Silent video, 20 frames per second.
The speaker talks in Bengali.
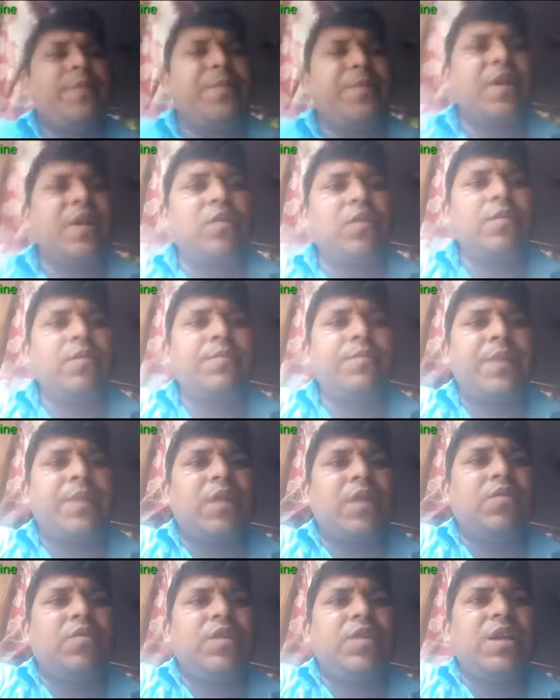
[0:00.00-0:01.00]
এই
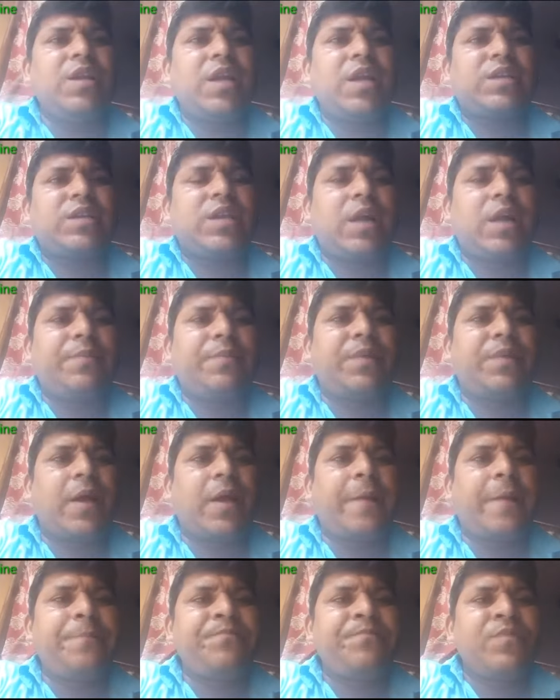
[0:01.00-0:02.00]
ব্রেনোলিয়া
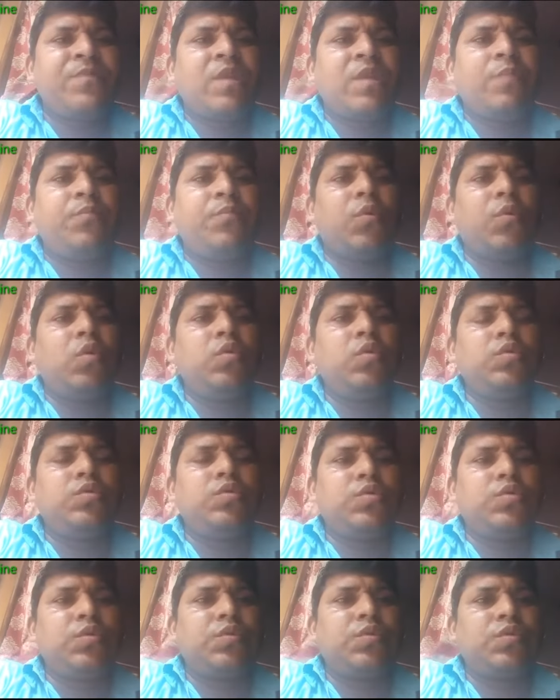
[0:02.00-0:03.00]
সিরাপটা বহু
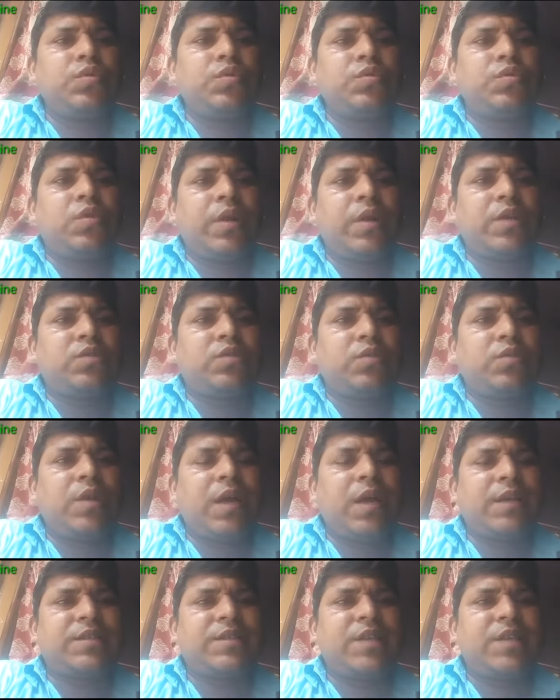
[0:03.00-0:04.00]
যুগ যুগ ধরেই
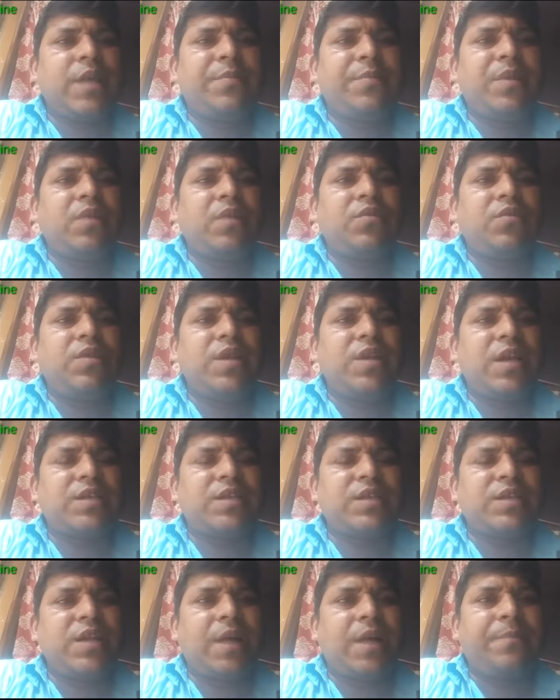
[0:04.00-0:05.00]
চলে আসছে এই ব্রেনোলিয়া
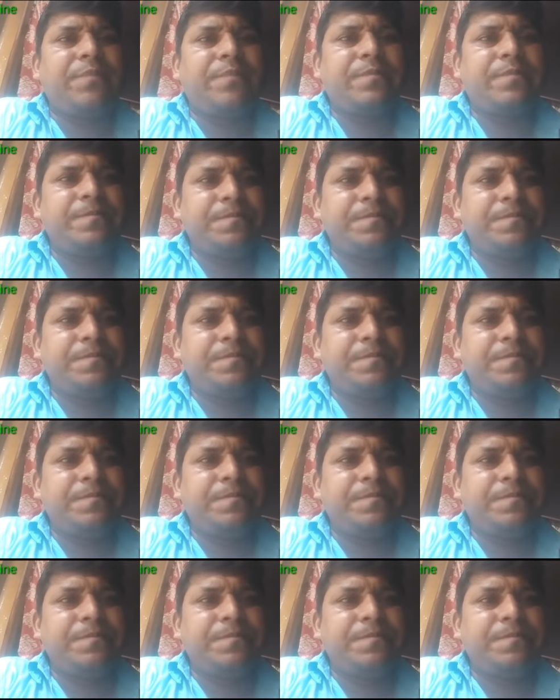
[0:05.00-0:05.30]
সিরাপ